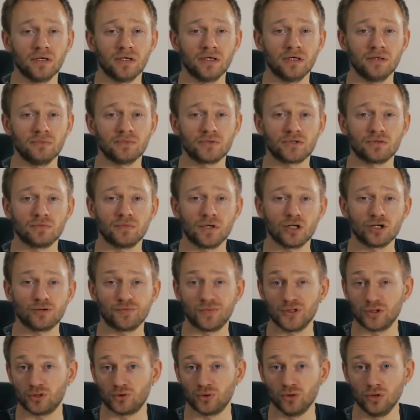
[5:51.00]
Ähm, zum
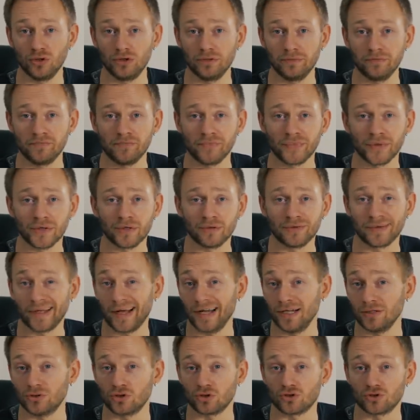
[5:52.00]
Beispiel Tüll, eine
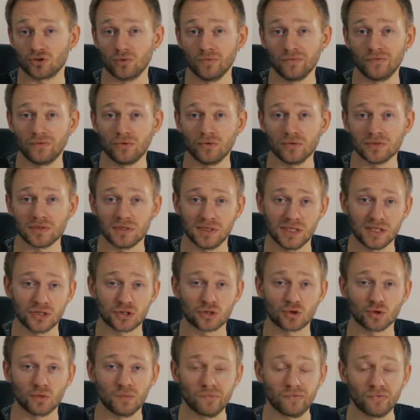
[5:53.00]
alte Strumpfhose,
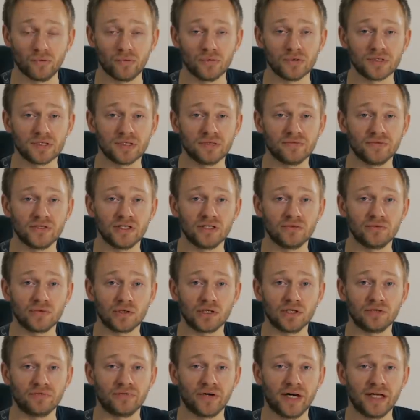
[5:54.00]
Netzstrumpfhose, wenn die
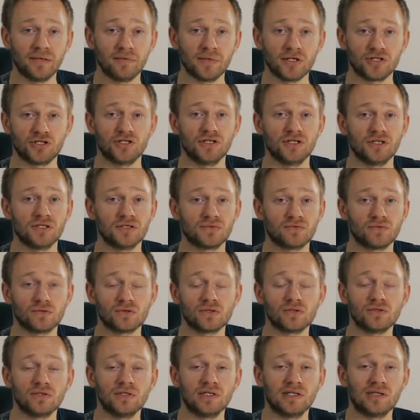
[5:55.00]
wirklich feinmaschig ist,
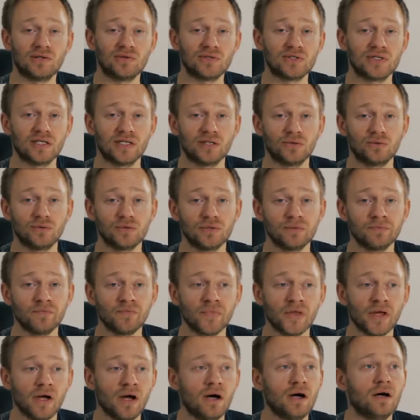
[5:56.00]
funktioniert auch sehr gut.
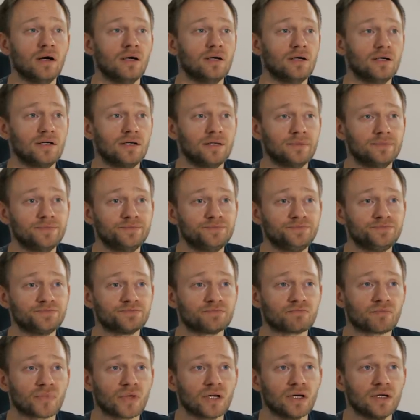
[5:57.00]
Ähm,
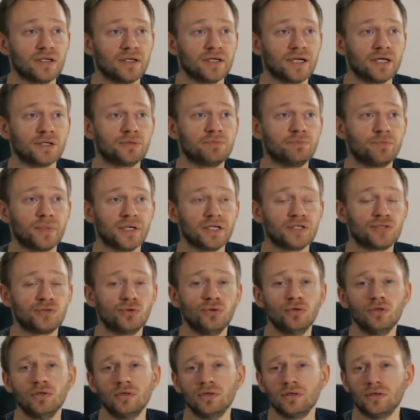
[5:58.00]
ja, bei
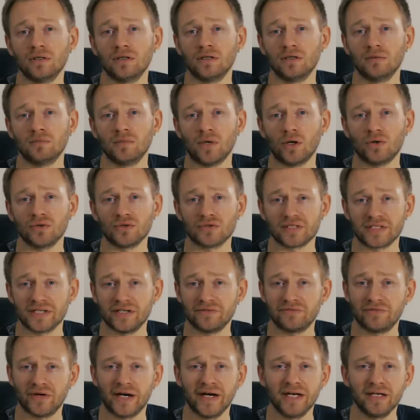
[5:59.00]
Tüll ähm, auch
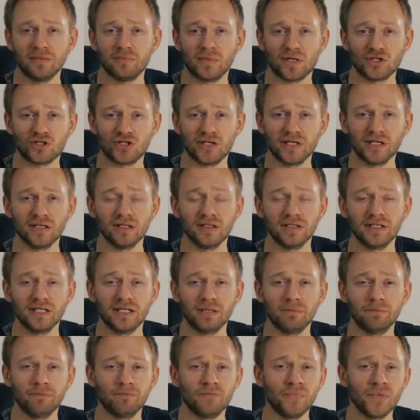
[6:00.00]
sehr feinmaschigen
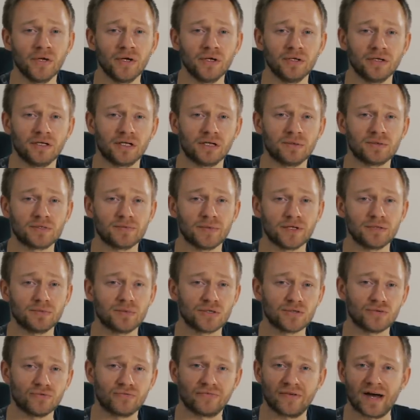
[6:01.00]
nehmen. Da gibt es
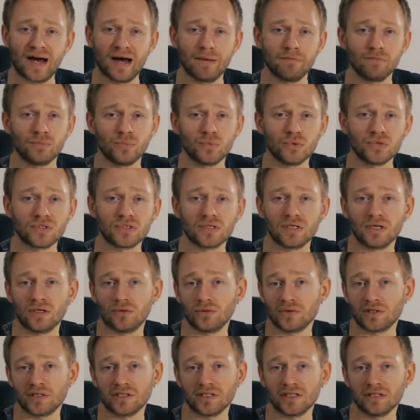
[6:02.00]
manchmal so Wabenmuster
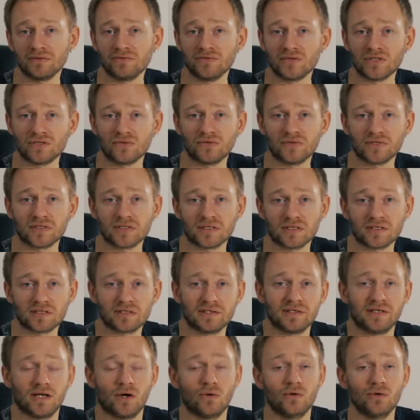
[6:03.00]
oder irgendwie sowas.
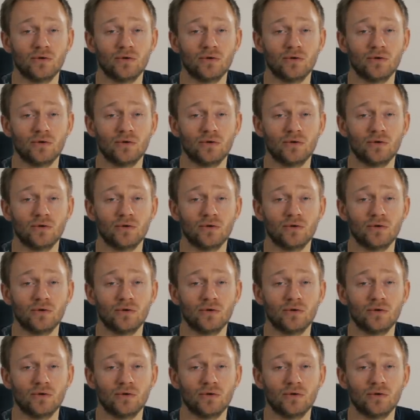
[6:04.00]
Das sieht